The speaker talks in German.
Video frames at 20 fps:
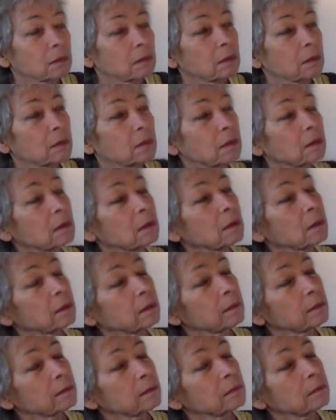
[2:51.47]
Ah,
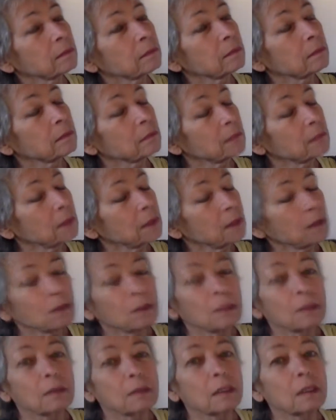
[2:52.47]
das
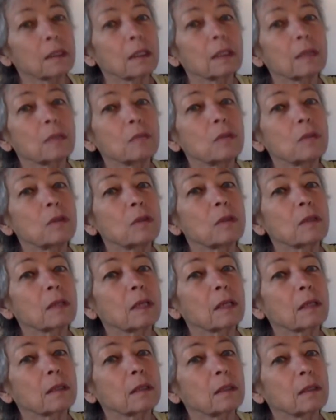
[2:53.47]
Schicksal hat Mucken,
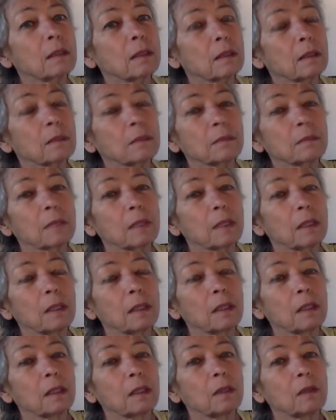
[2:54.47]
dachte ich,
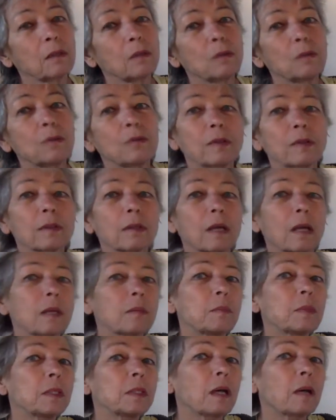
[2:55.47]
und
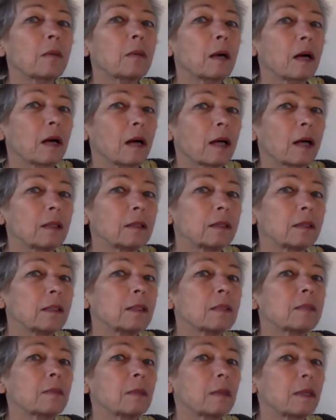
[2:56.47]
vertrank mit Kameraden
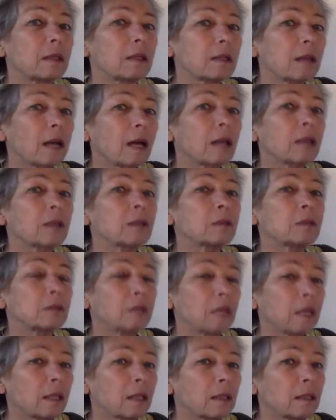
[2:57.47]
in zwei Tagen und
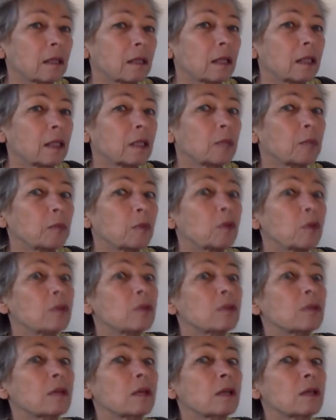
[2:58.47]
Nächten eine
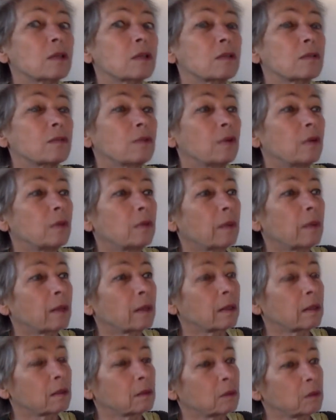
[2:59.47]
Brusttasche voll
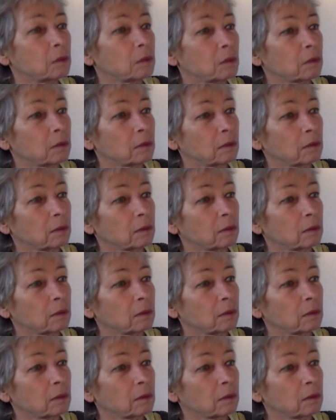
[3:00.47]
Banknoten.